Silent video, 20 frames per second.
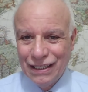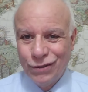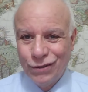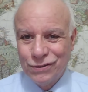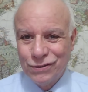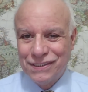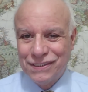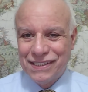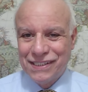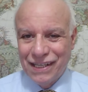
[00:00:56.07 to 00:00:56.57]

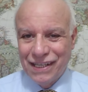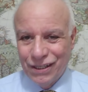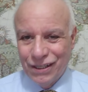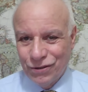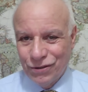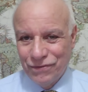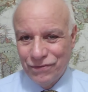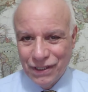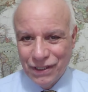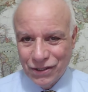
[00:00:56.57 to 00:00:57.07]
lo
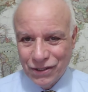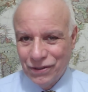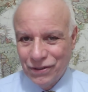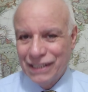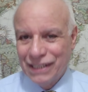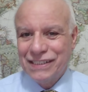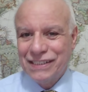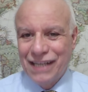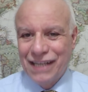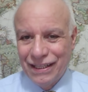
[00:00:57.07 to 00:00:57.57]

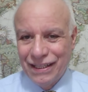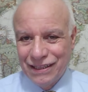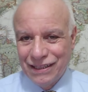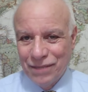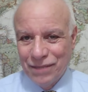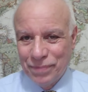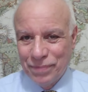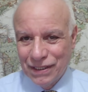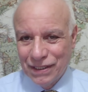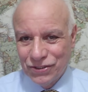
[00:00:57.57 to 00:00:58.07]

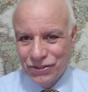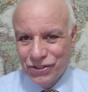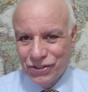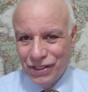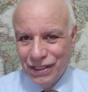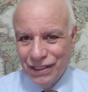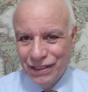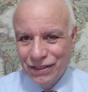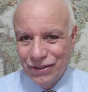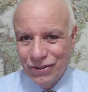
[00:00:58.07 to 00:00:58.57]
0,7%.